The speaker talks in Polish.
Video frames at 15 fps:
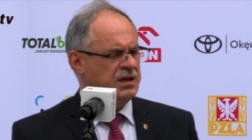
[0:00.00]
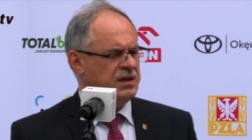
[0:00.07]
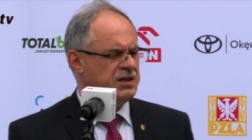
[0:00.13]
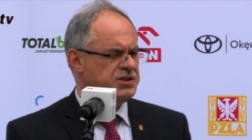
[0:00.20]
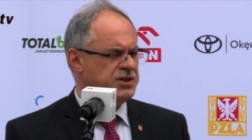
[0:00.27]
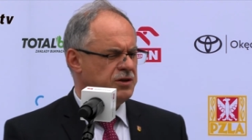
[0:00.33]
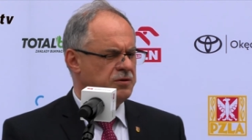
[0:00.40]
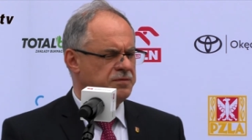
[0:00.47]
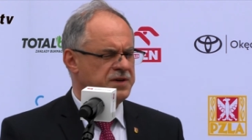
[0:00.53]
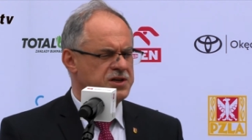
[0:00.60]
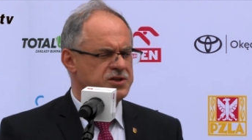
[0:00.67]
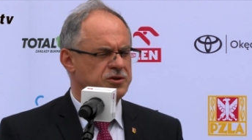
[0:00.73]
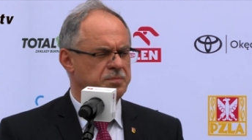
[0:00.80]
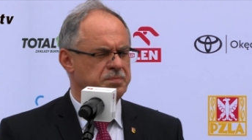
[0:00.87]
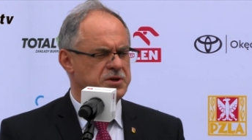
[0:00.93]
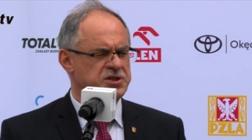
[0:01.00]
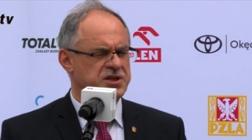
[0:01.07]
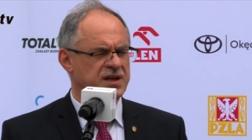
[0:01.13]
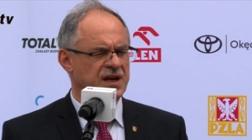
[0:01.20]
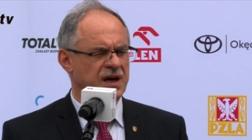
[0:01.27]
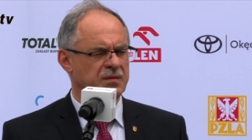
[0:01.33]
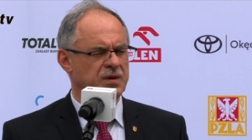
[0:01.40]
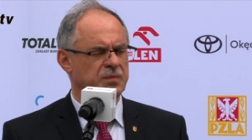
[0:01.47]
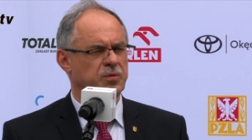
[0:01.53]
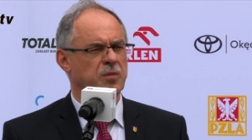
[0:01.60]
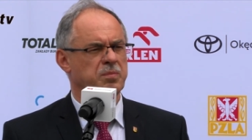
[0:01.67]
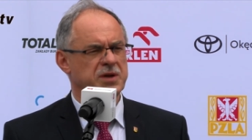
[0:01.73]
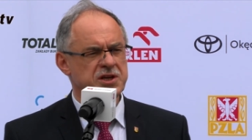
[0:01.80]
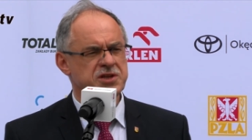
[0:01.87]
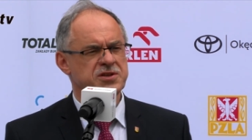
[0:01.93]
i że również dopisze nam
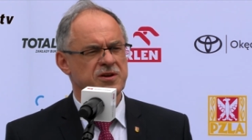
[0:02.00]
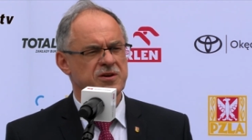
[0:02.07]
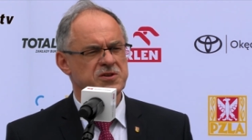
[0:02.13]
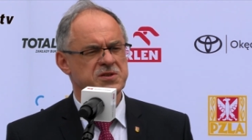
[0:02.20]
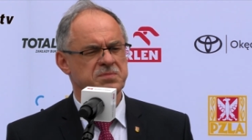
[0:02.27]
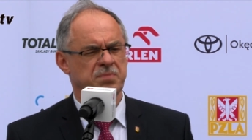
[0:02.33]
publiczność,